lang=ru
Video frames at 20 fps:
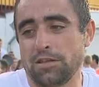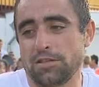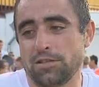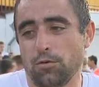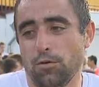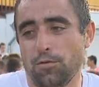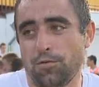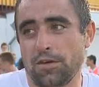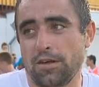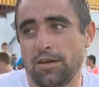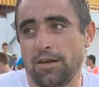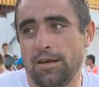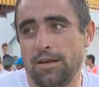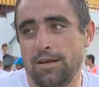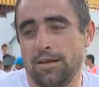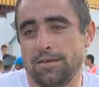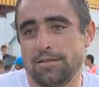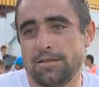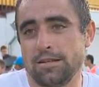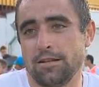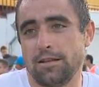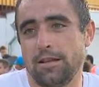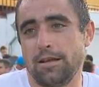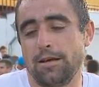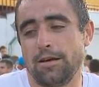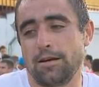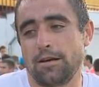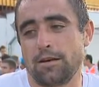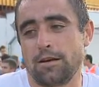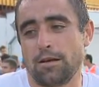в концовке,
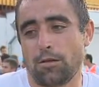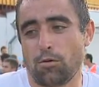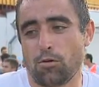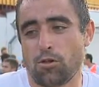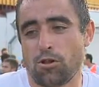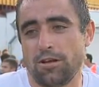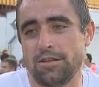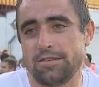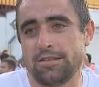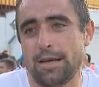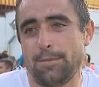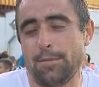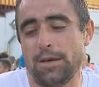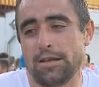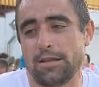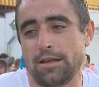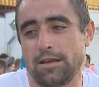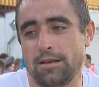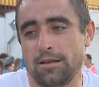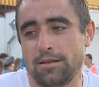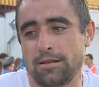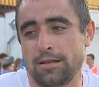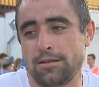сделали хорошие замены